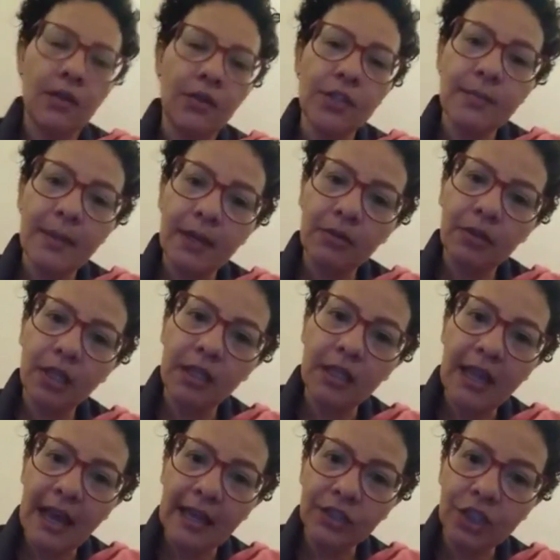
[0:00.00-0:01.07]
Eu espero
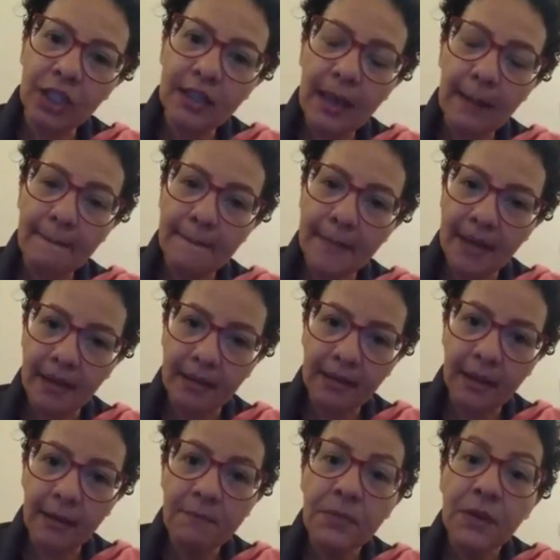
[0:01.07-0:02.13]
que a gente
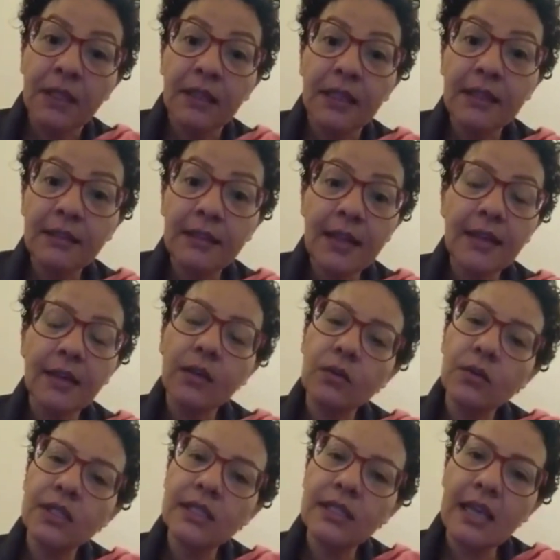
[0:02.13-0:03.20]
aprenda e tenha
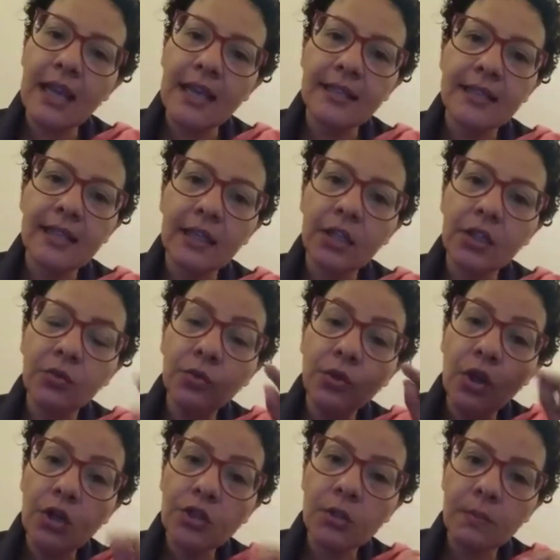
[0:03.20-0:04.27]
consciência que o
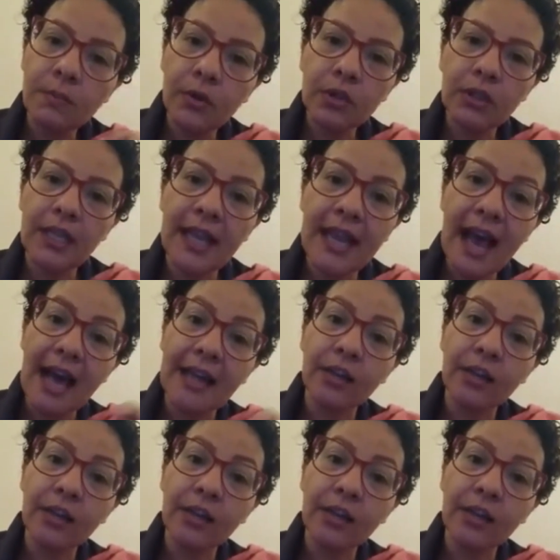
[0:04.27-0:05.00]
nosso poder,